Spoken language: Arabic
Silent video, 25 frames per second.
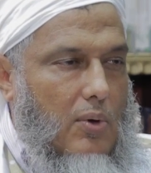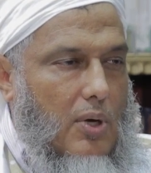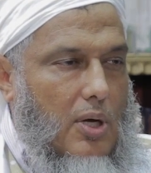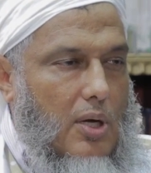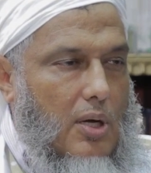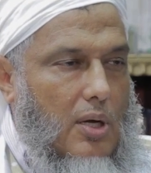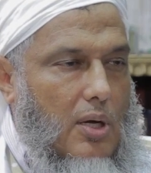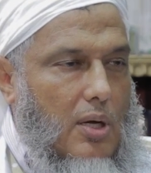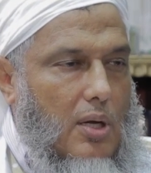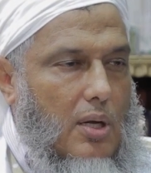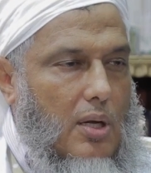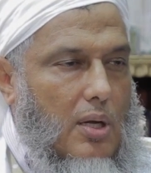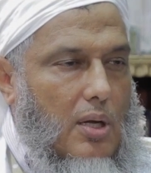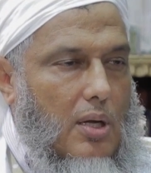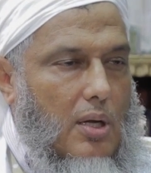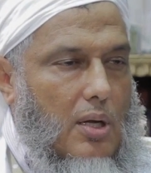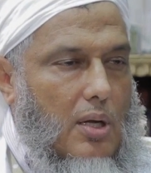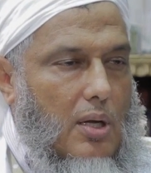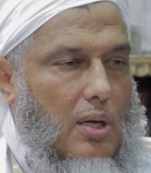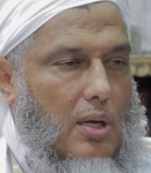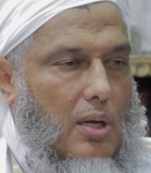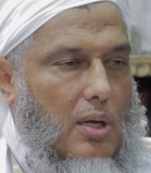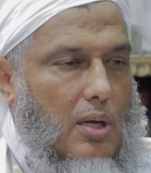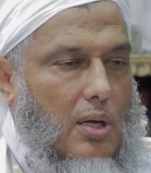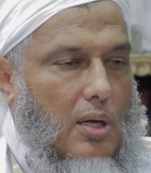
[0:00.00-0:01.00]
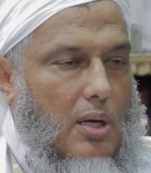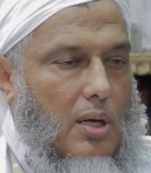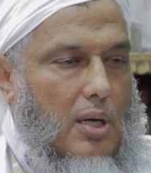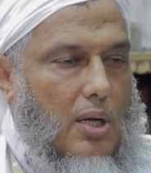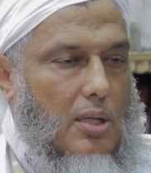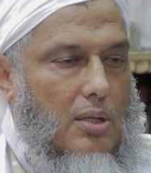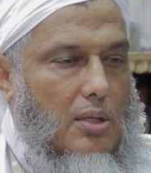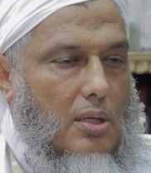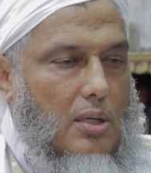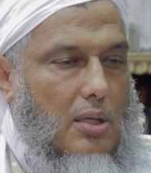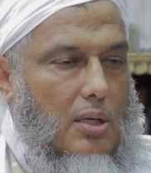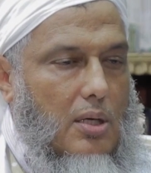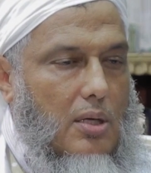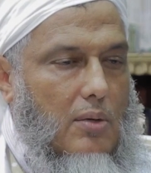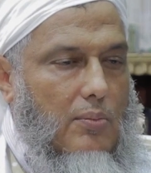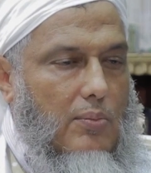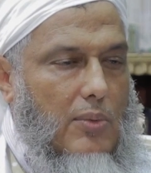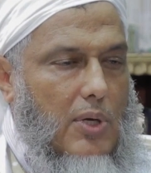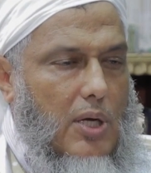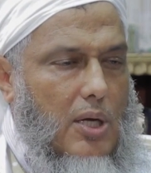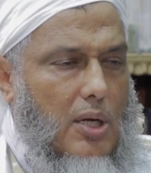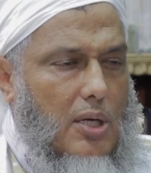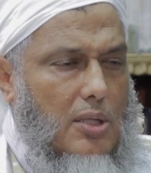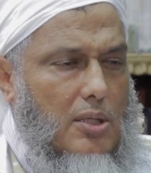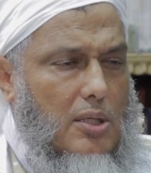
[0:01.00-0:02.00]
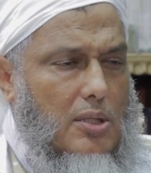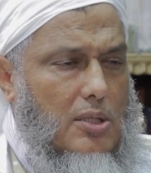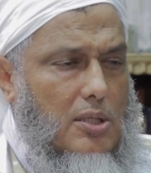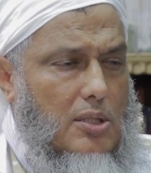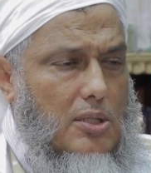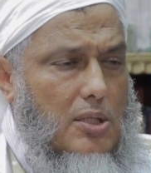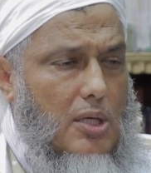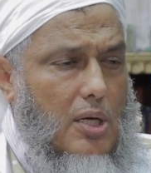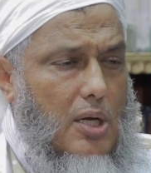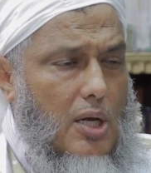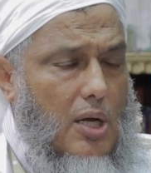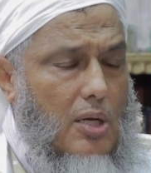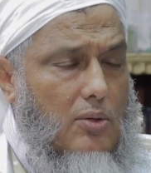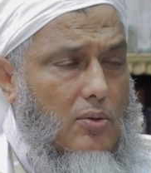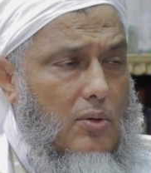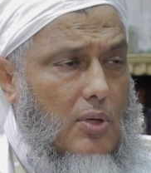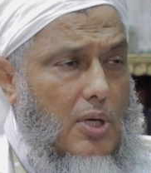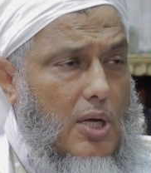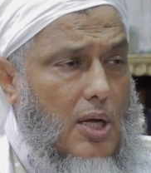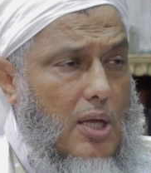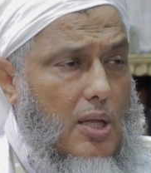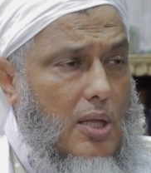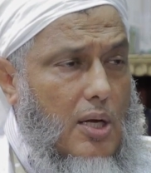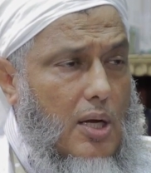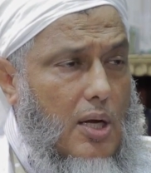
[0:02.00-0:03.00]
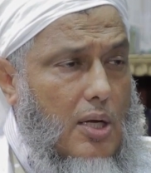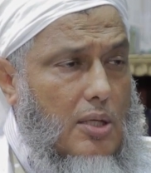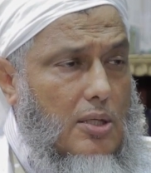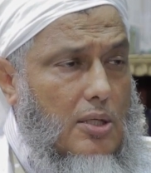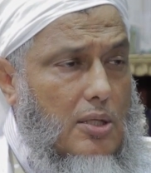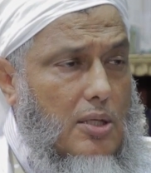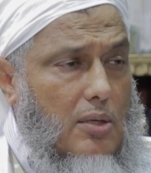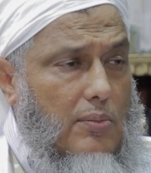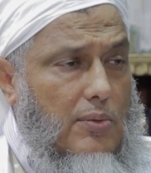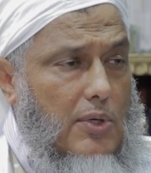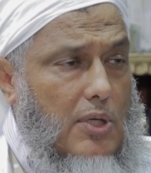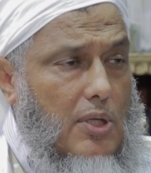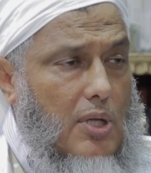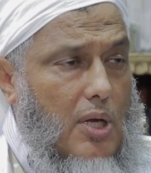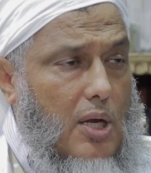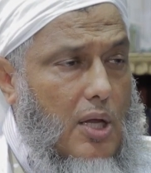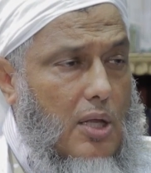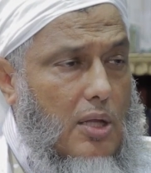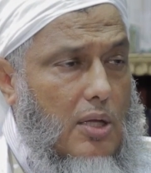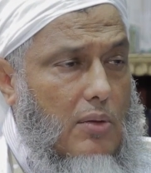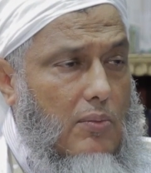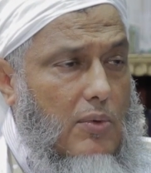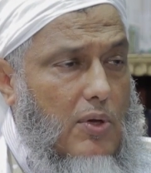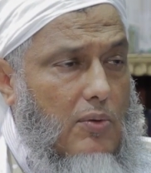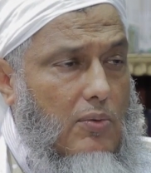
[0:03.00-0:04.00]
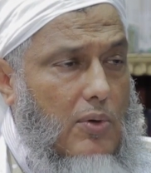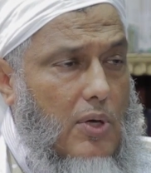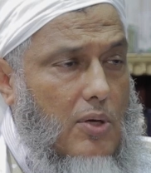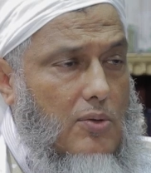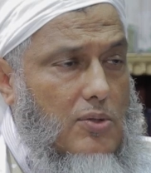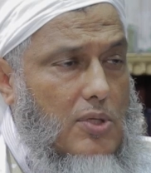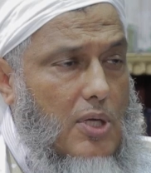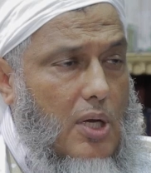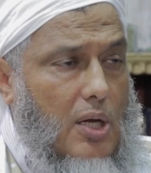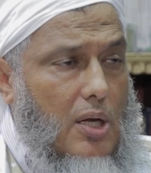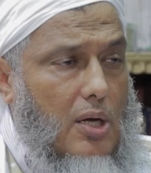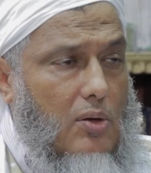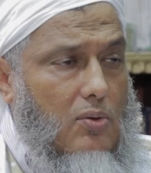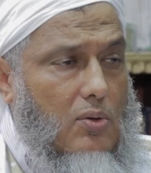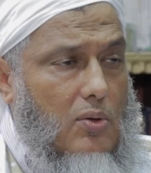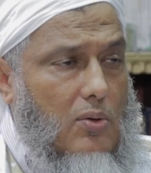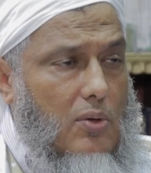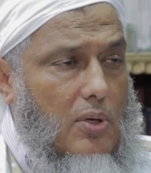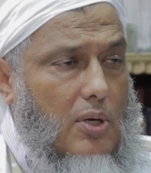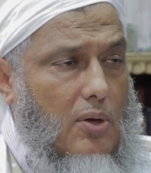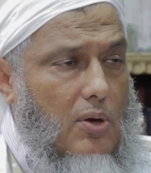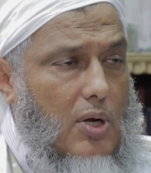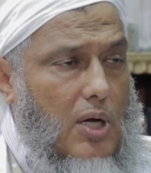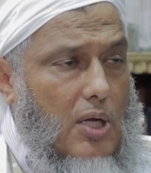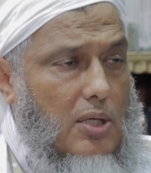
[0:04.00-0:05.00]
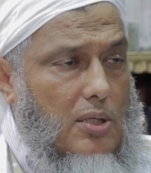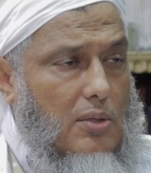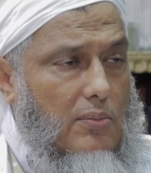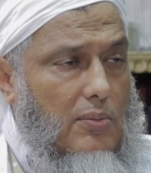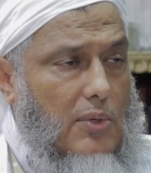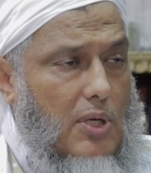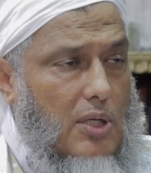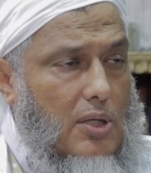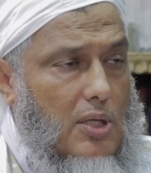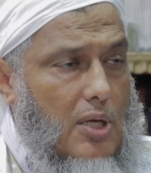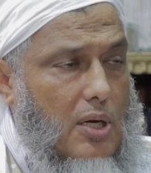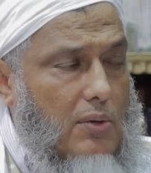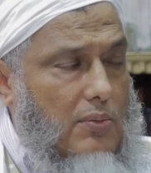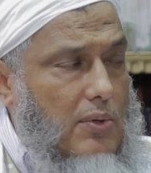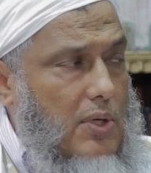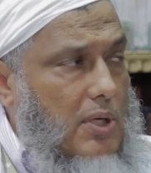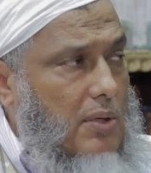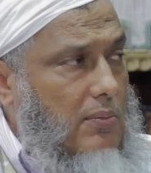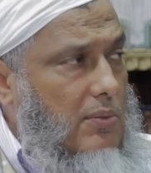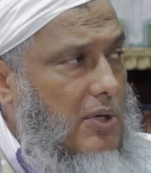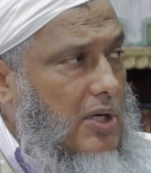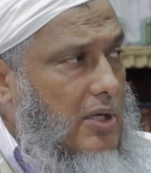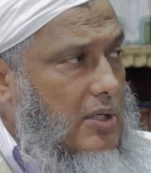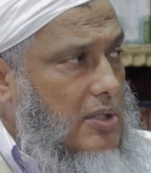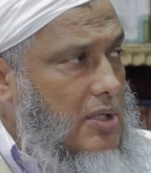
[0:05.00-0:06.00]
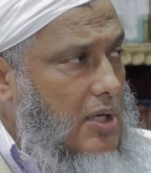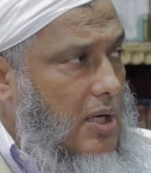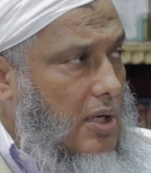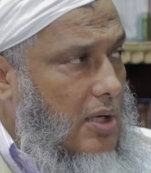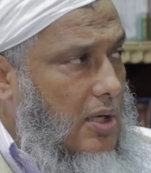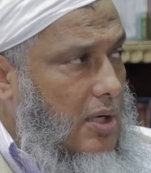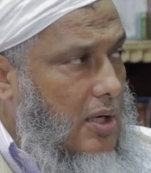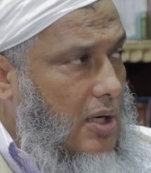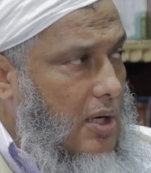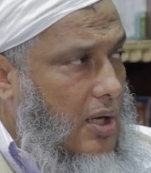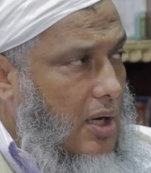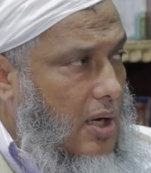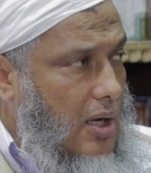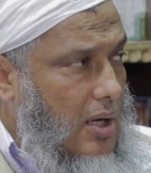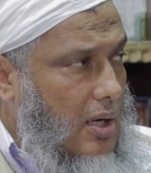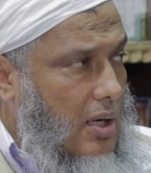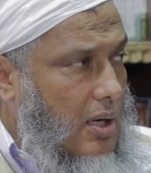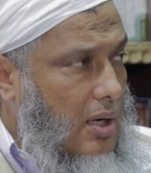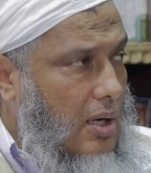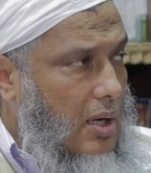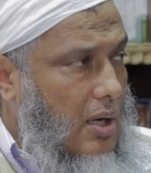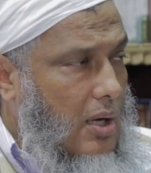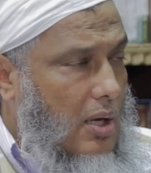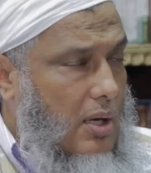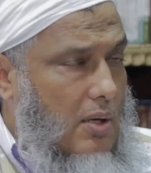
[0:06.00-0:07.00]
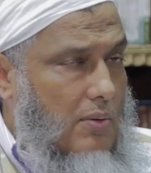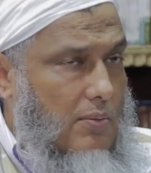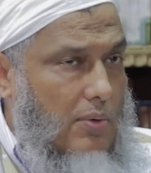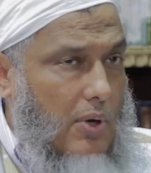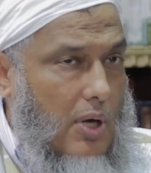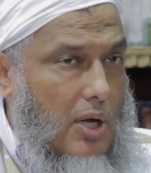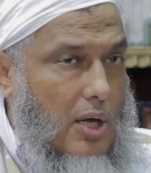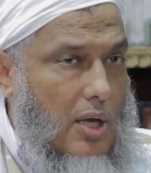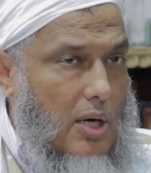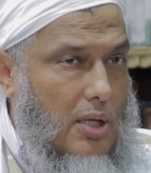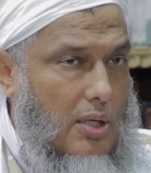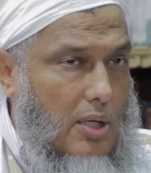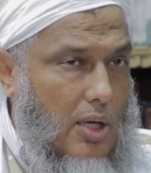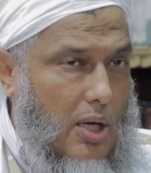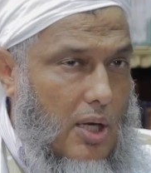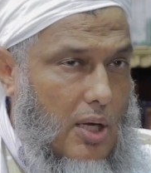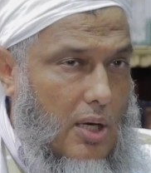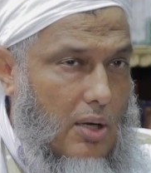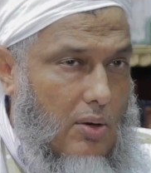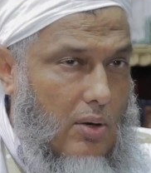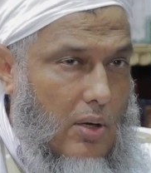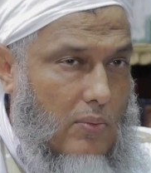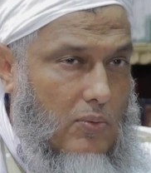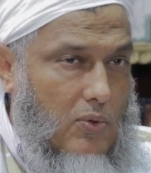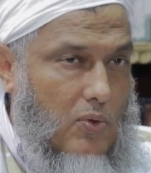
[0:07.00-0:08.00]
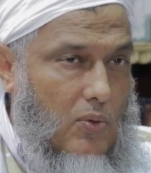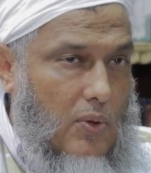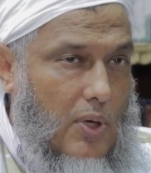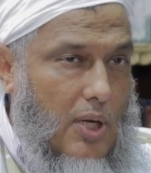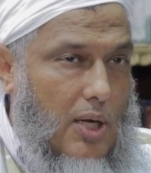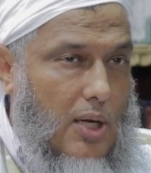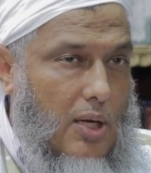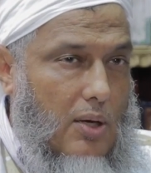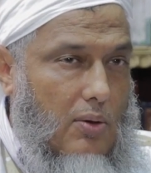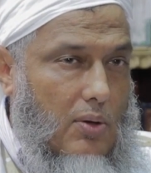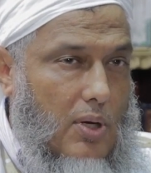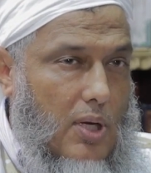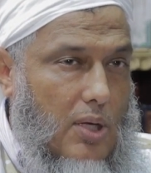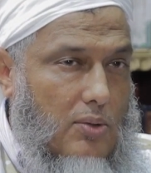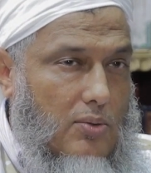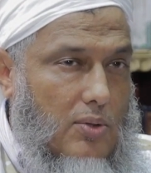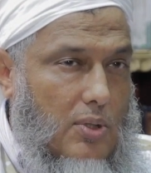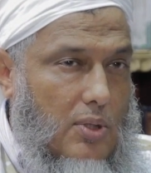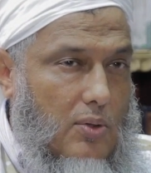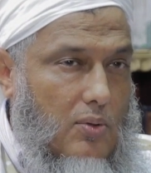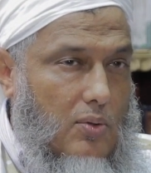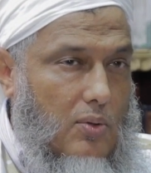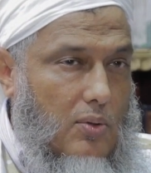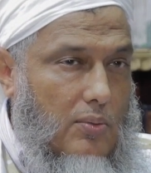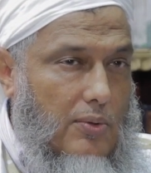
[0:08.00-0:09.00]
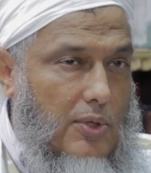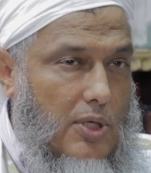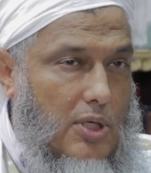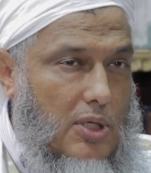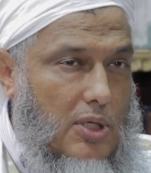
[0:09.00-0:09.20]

وقد مهدت الشريعة لهذا العقد تمهيدا عظيما فأوصى الله كل واحد من الطرفين بالإحسان إلى الآخر فقال تعالى واعبدوا الله ولا تشركوا